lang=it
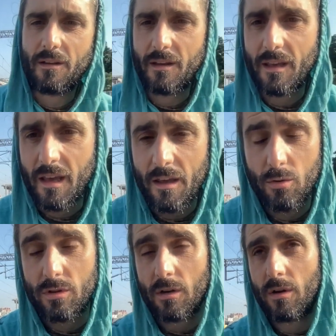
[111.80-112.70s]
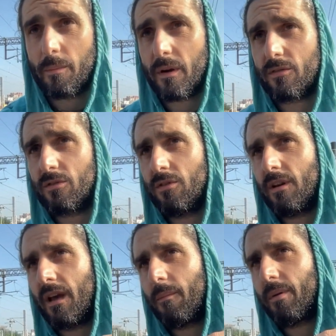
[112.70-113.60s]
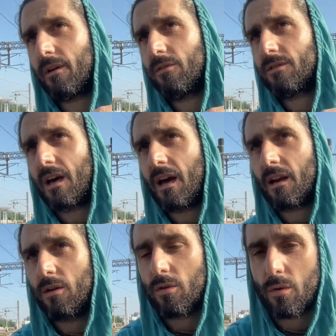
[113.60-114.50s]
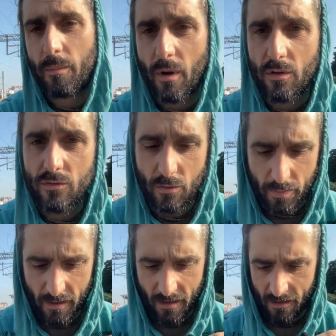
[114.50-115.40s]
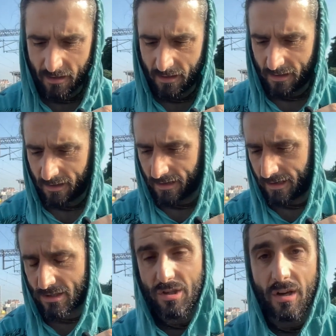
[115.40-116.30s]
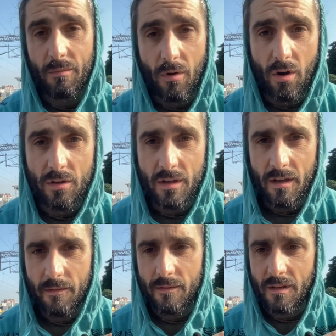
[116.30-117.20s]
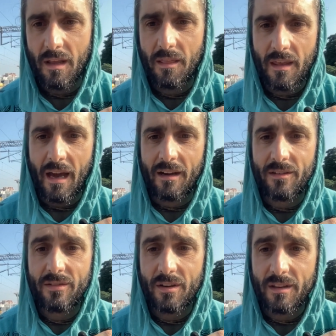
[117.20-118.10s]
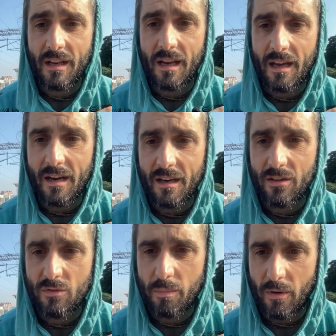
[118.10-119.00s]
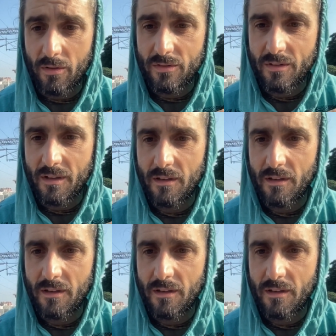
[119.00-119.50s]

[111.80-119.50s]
e che aiutano le persone a prenotare il loro posto per le cerimonie di The Answer, della risposta.